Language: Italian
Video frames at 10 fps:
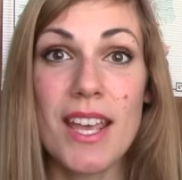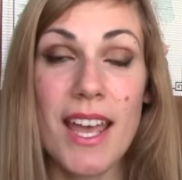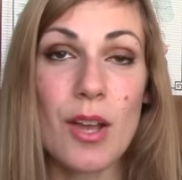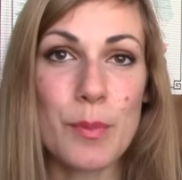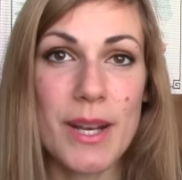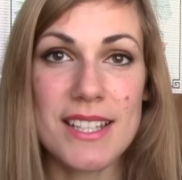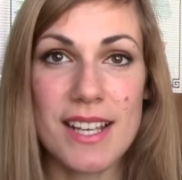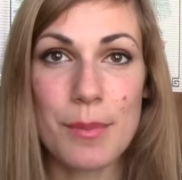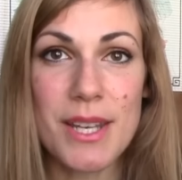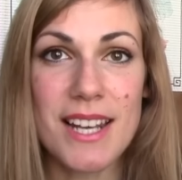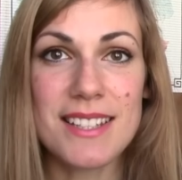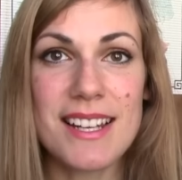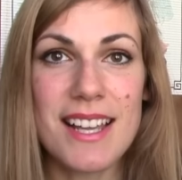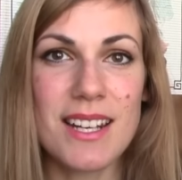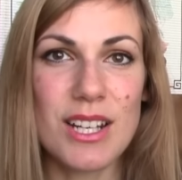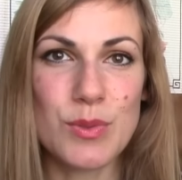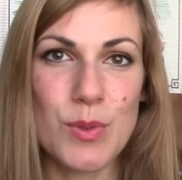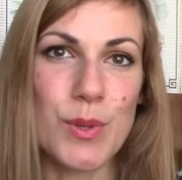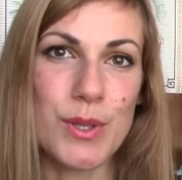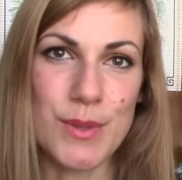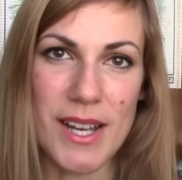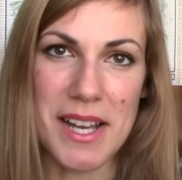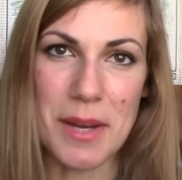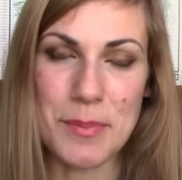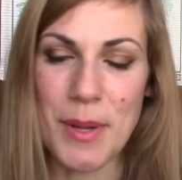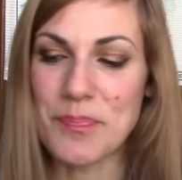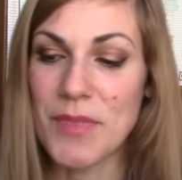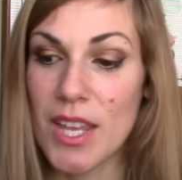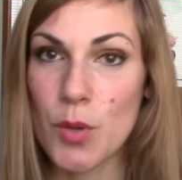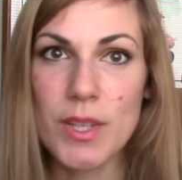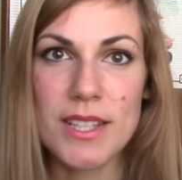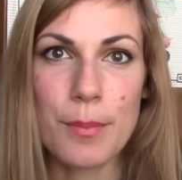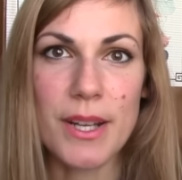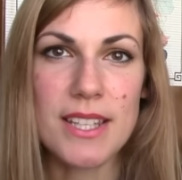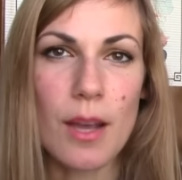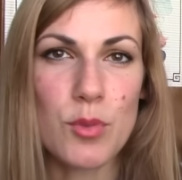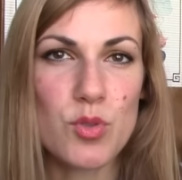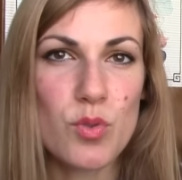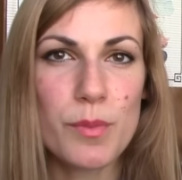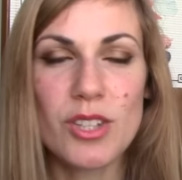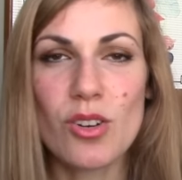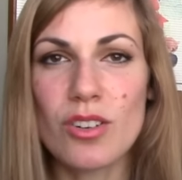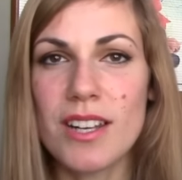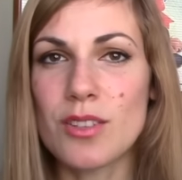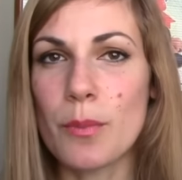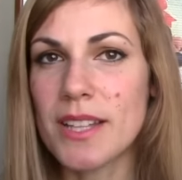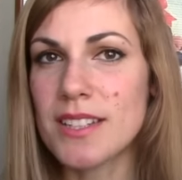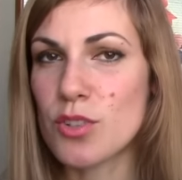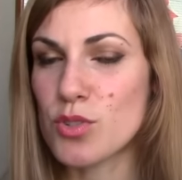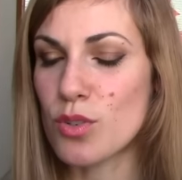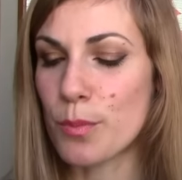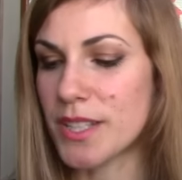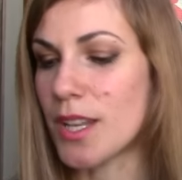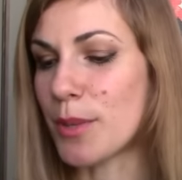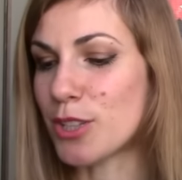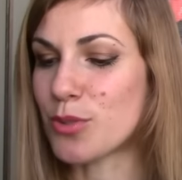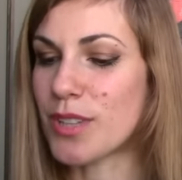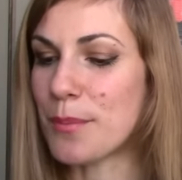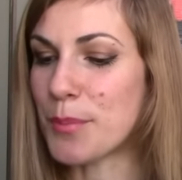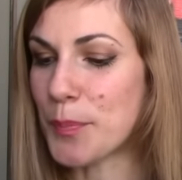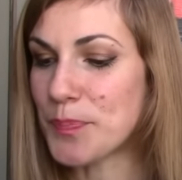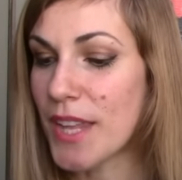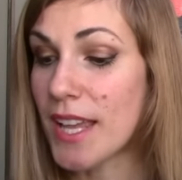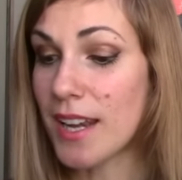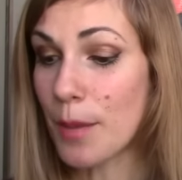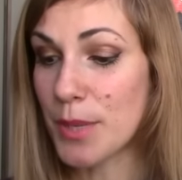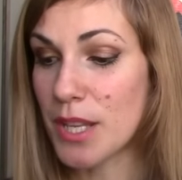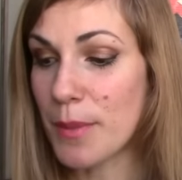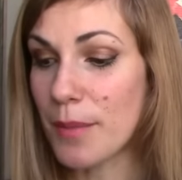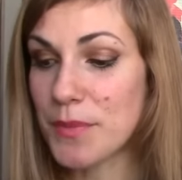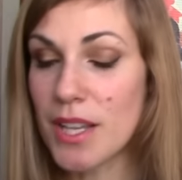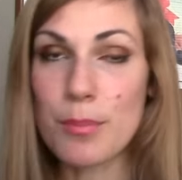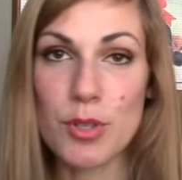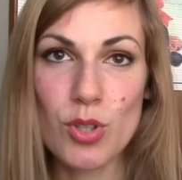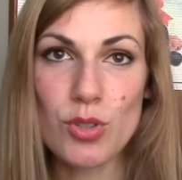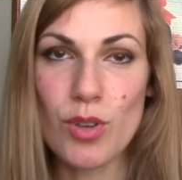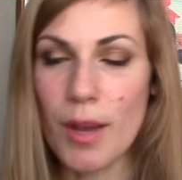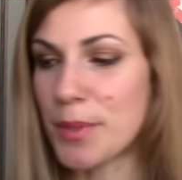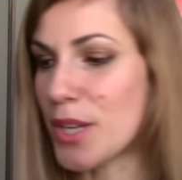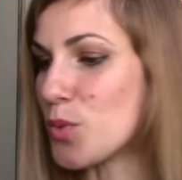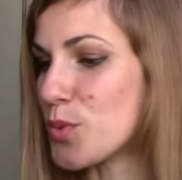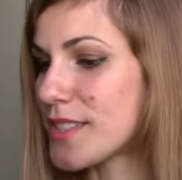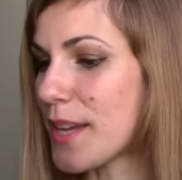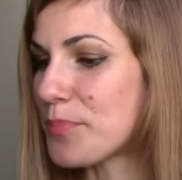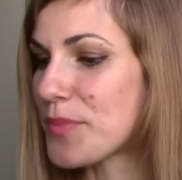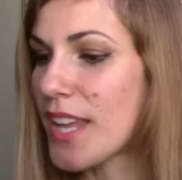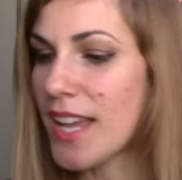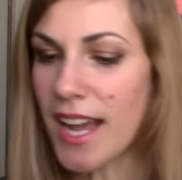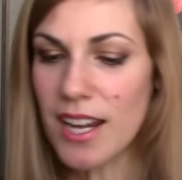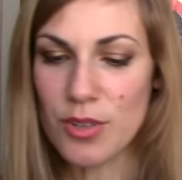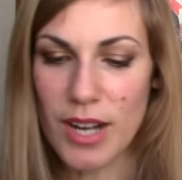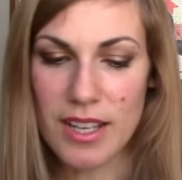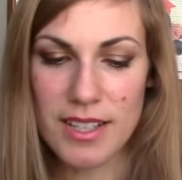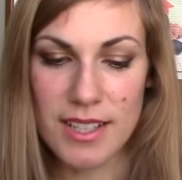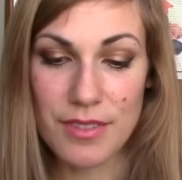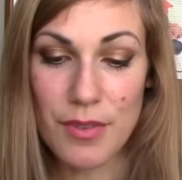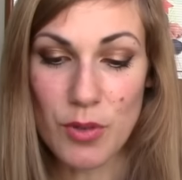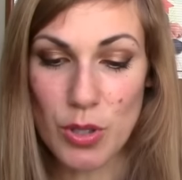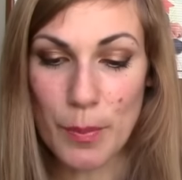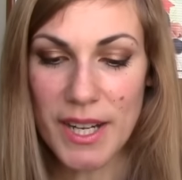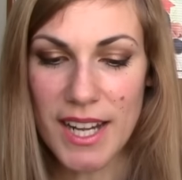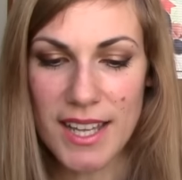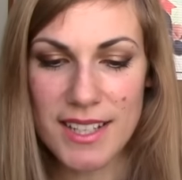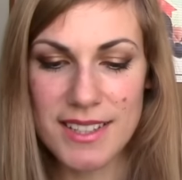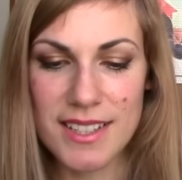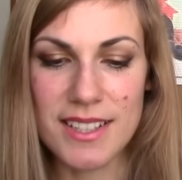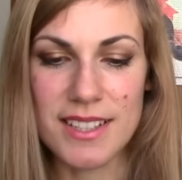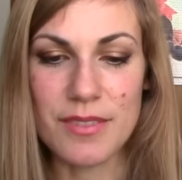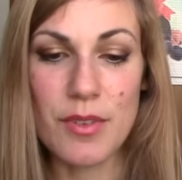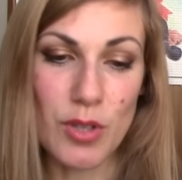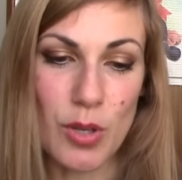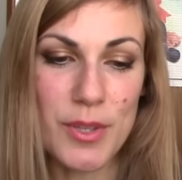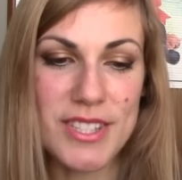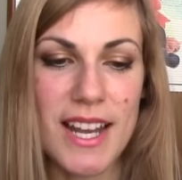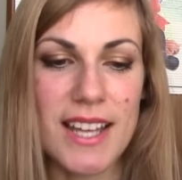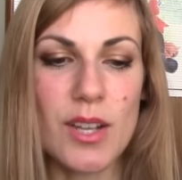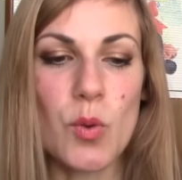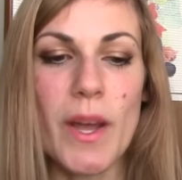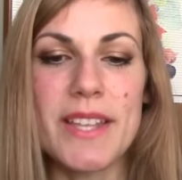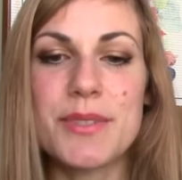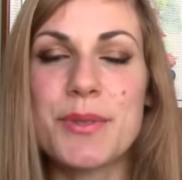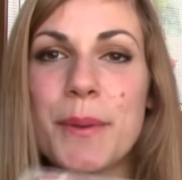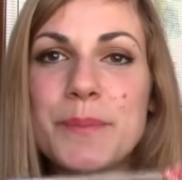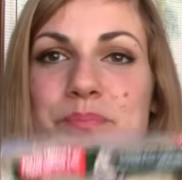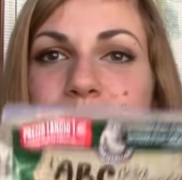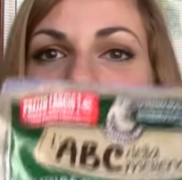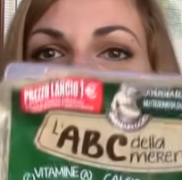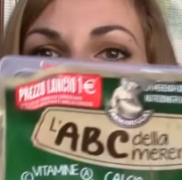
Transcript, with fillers: e Ombretta Gabriele del canale 2 Cuori 1K. Quindi partiamo subito con le domande così non perdiamo altro tempo. La prima, il prodotto apri e gusta. Allora, eh, vi voglio parlare di, eh, vi voglio mostrare questo